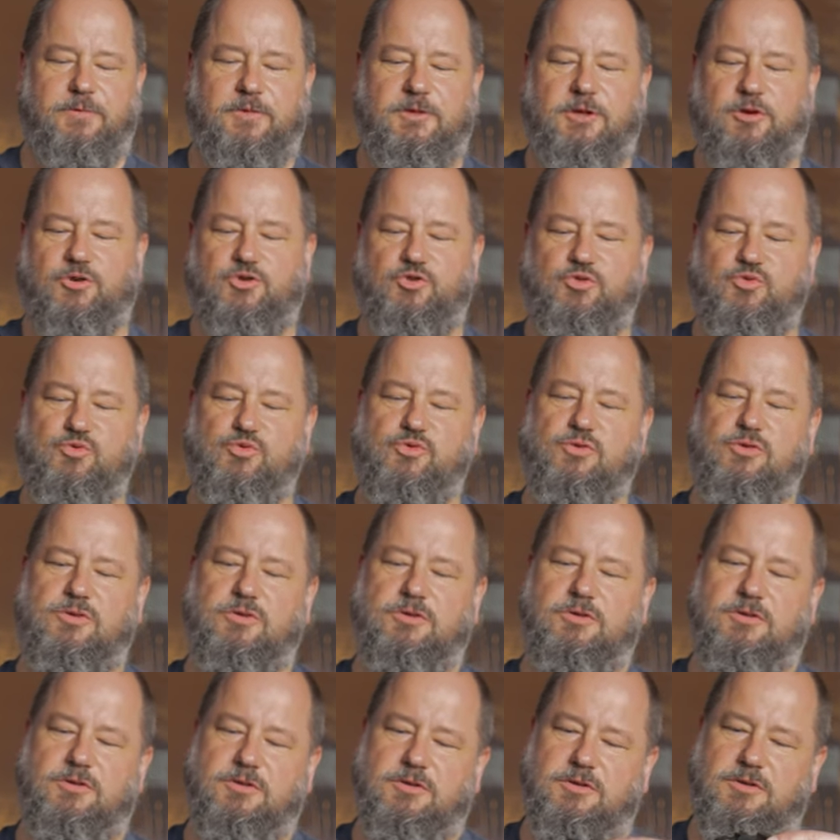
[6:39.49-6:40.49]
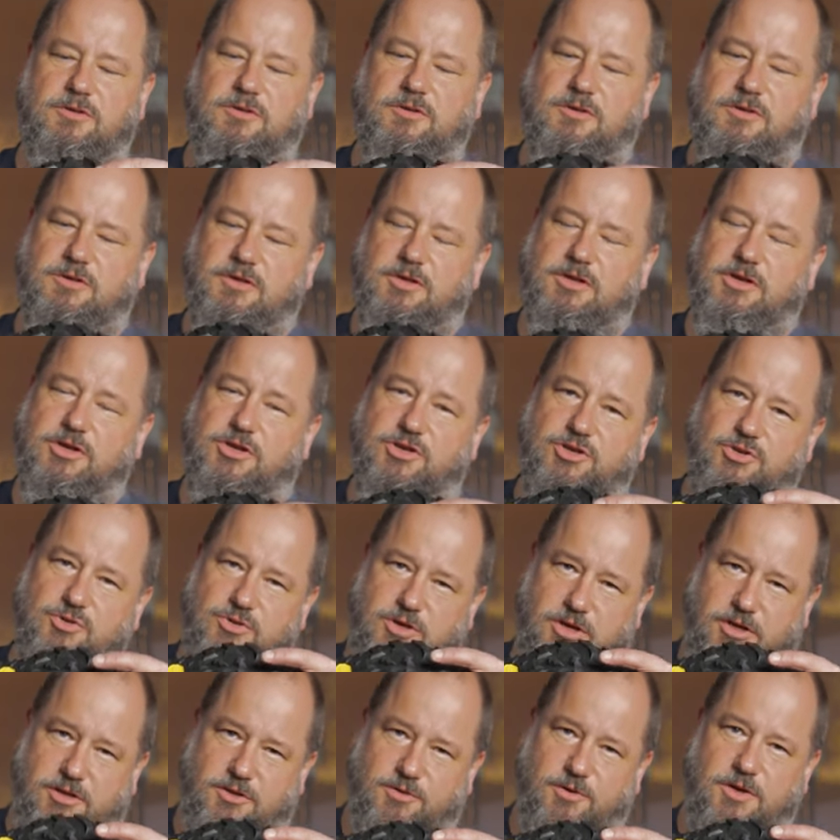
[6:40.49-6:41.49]
Der Schuh ist schon
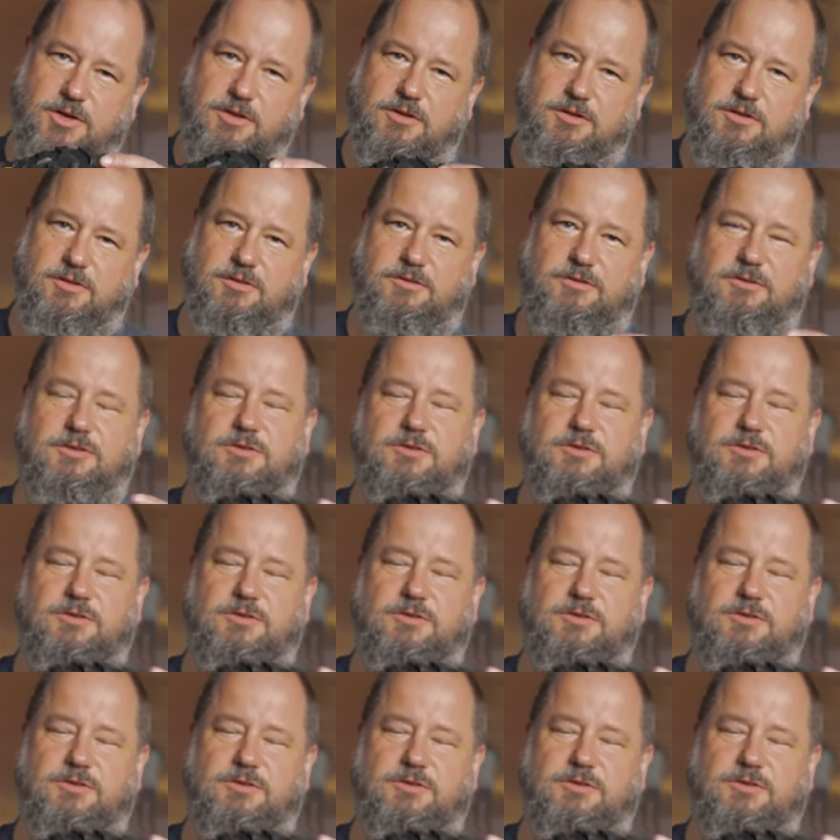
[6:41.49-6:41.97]
recht hart,